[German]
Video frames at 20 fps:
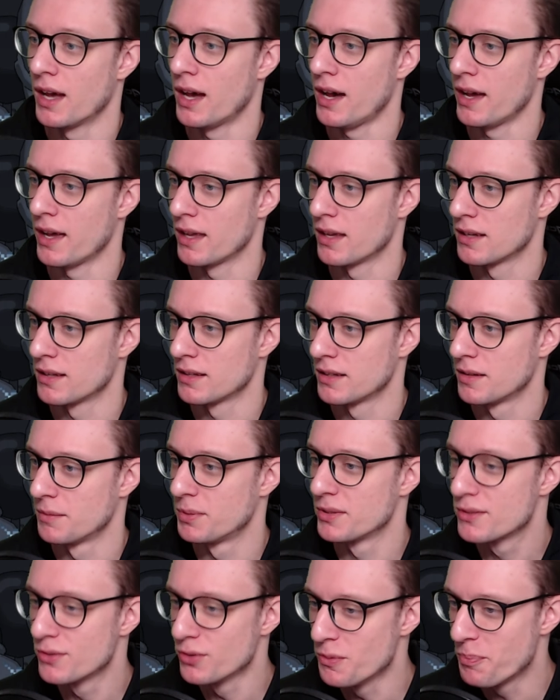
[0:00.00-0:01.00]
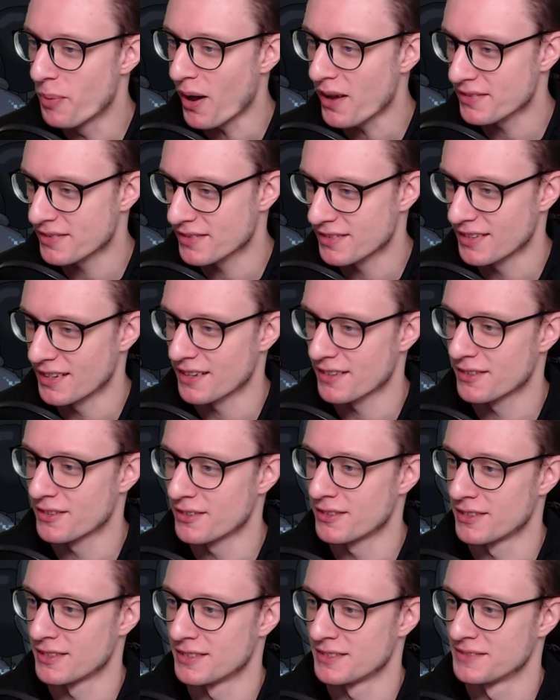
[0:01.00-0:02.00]
Hi. Bist du ein Boss? Ach
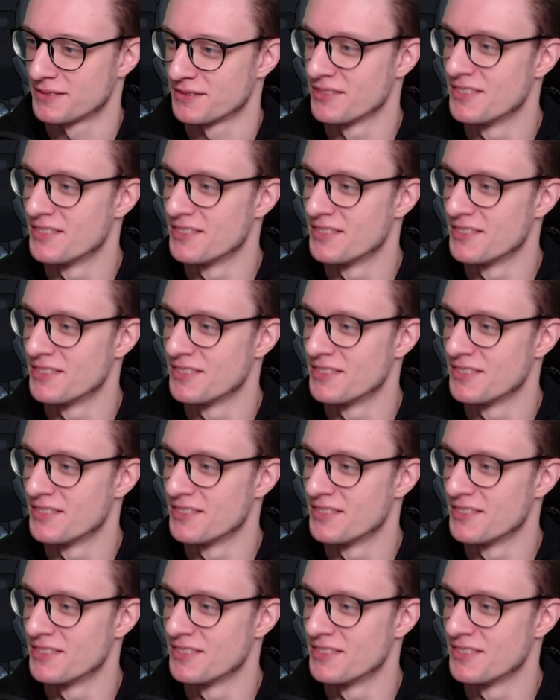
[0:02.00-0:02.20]
so.